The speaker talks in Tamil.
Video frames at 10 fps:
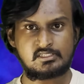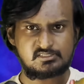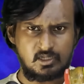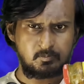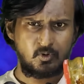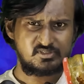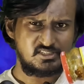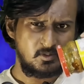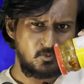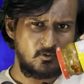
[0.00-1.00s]
சப்போஸ்
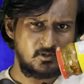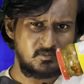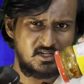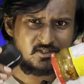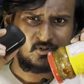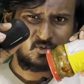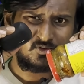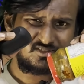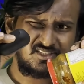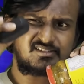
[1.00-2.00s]
இந்த போர் விமானத்தை விட்டு
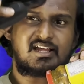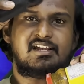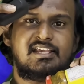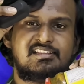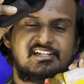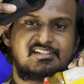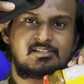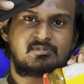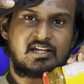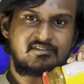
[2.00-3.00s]
கொஞ்சம் தள்ளி இந்த
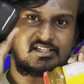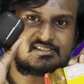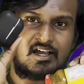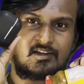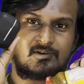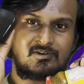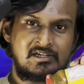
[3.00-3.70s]
இன்டர்செப்டார் வெடித்தாலும்